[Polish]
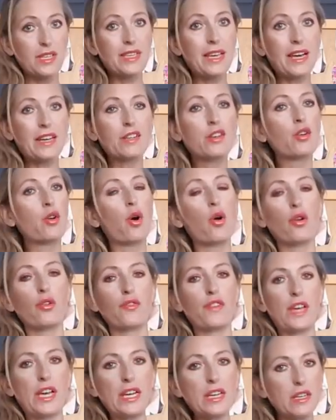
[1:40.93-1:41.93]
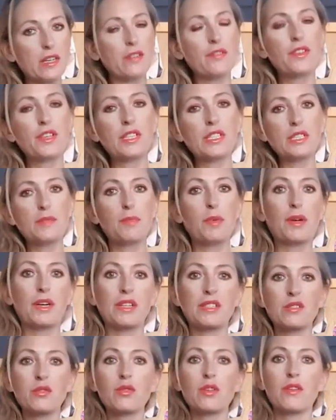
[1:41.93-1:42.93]
jakkolwiek, więc
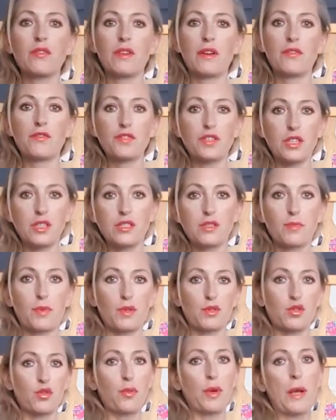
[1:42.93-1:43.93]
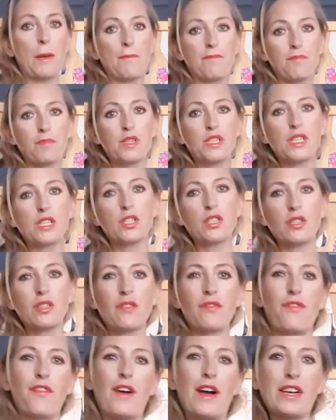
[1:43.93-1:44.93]
pokazuję Wam w ten sposób. Myślę, że
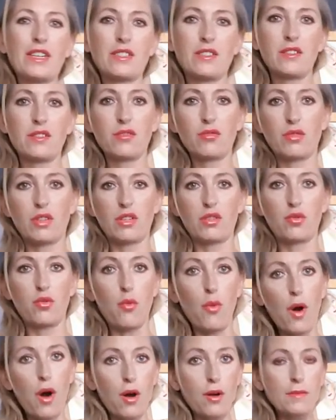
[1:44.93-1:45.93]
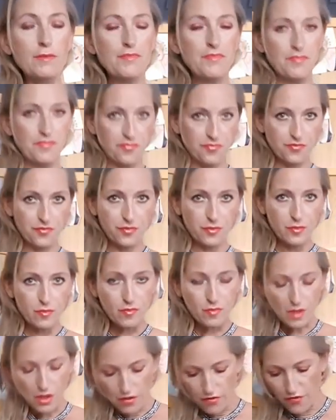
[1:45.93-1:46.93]
nieważne jest tutaj tło,
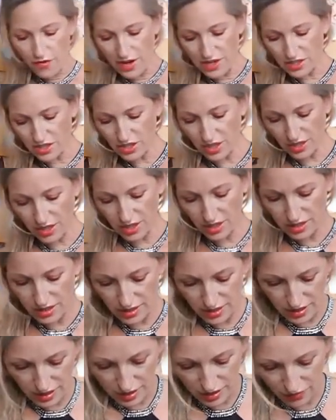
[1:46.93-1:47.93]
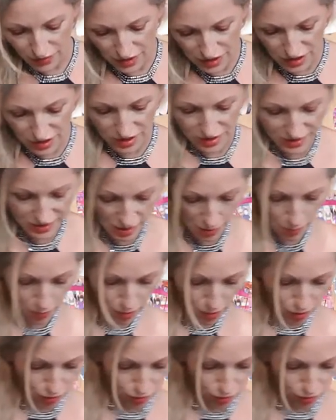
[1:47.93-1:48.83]
ważna jest, e, ważny jest sam